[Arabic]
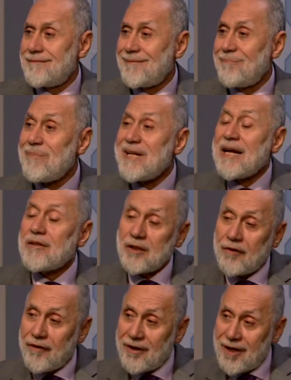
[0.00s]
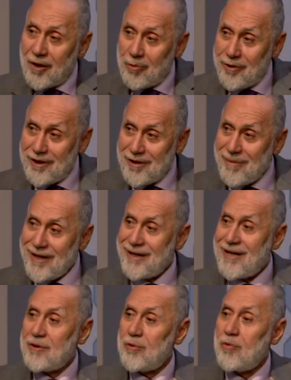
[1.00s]
منها تتفرع كل
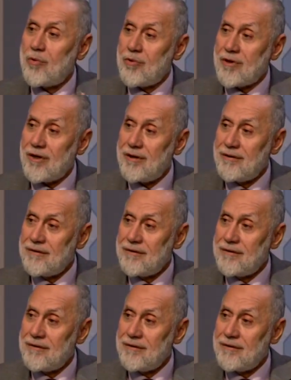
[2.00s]
الملكات الأخرى